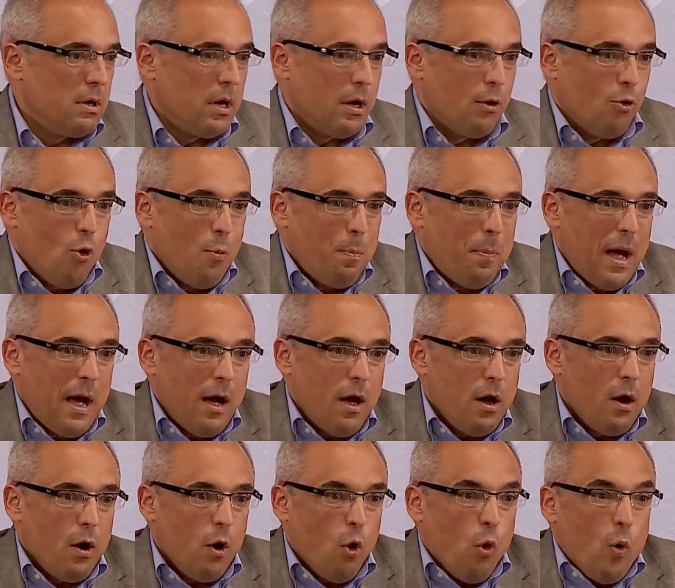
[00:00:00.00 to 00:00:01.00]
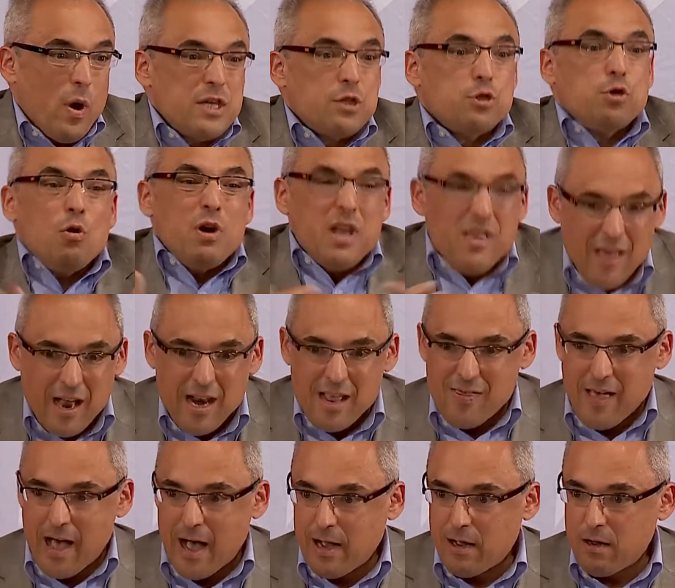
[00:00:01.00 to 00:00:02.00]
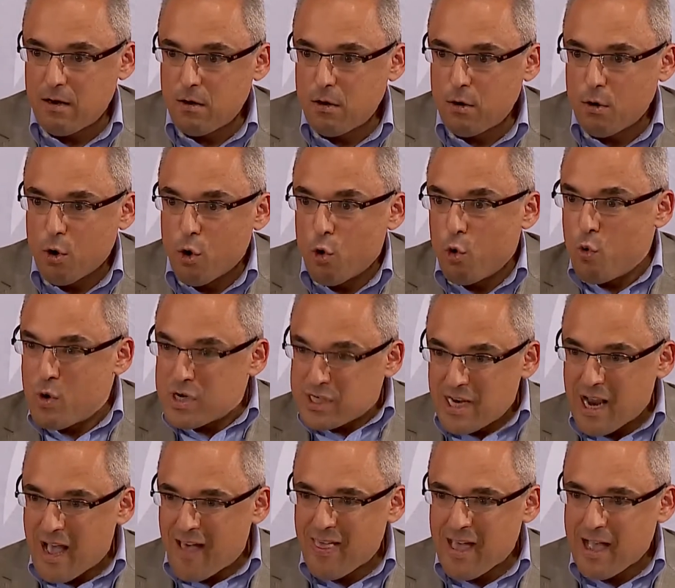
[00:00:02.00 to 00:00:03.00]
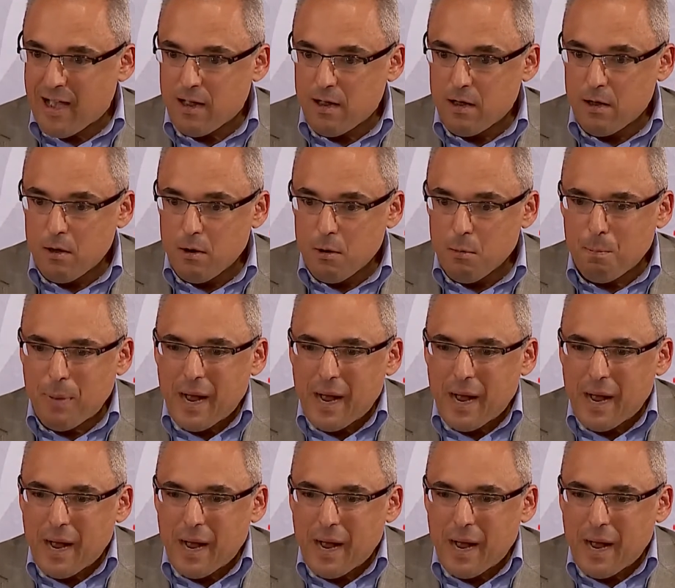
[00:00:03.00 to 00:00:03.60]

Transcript: Europa o es solidaridad o no es nada.